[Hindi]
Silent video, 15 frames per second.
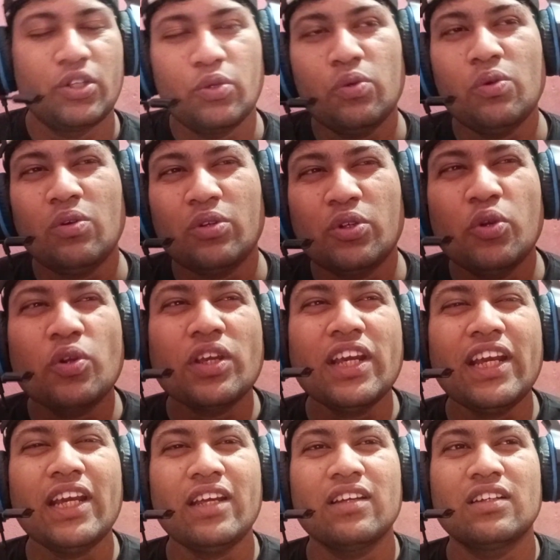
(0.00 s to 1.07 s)
क्यों
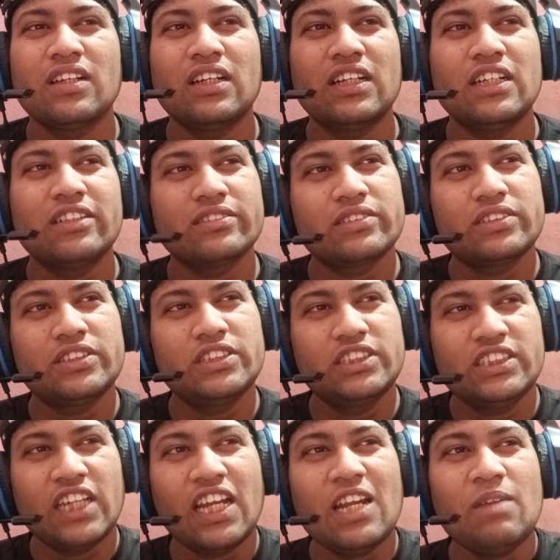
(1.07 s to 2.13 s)
क्योंकि
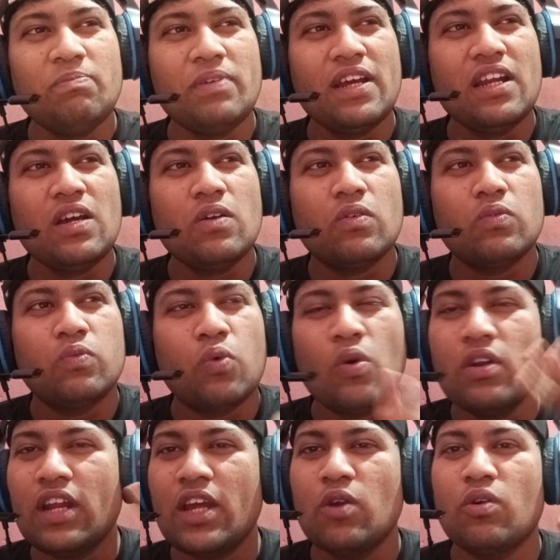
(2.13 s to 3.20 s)
चैनल पे ना
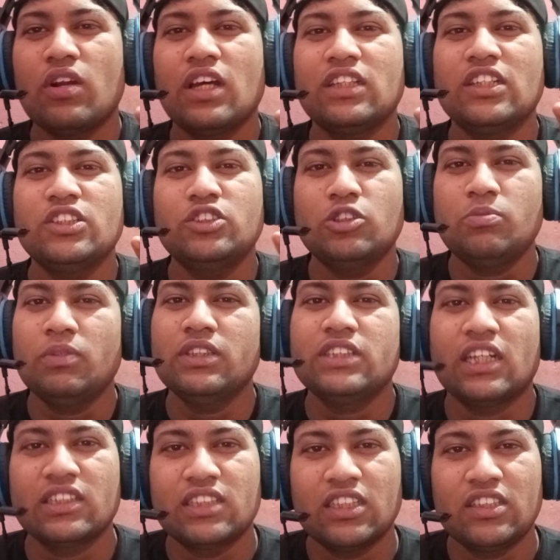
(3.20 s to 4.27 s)
वो नहीं हो रहा था जो मैं
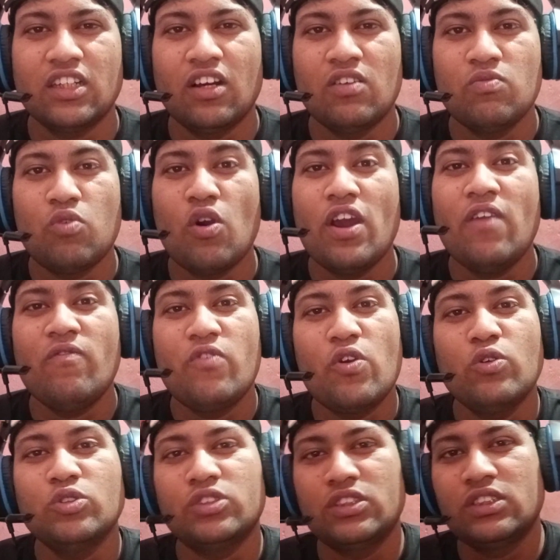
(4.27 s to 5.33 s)
चाहता था वो है
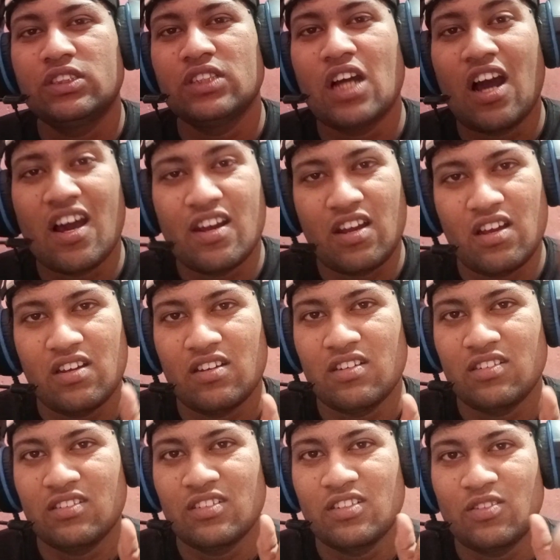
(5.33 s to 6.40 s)
व्यूज़ आना
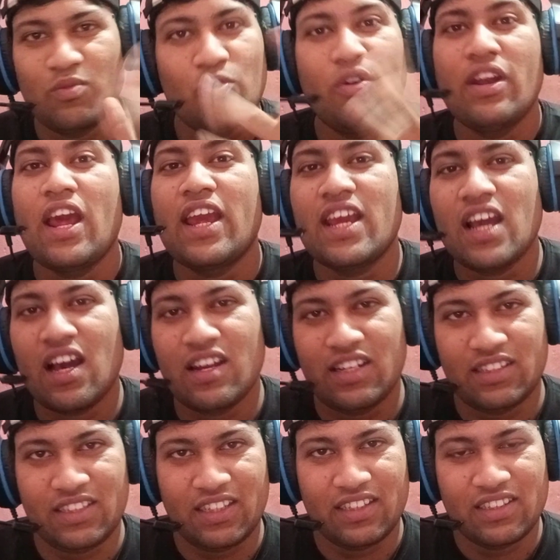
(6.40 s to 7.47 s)
वो नहीं आ
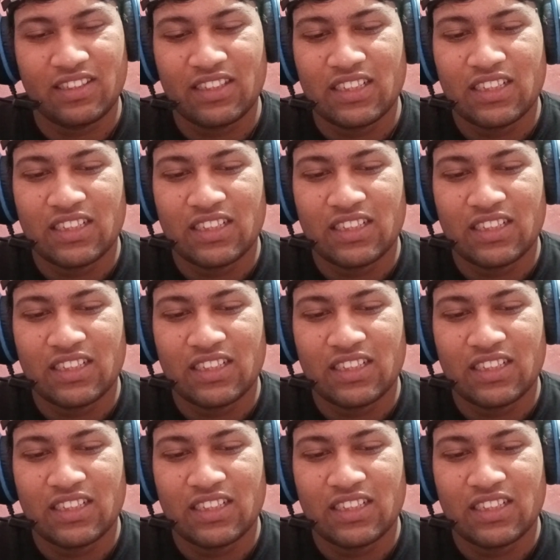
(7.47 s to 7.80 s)
रहे थे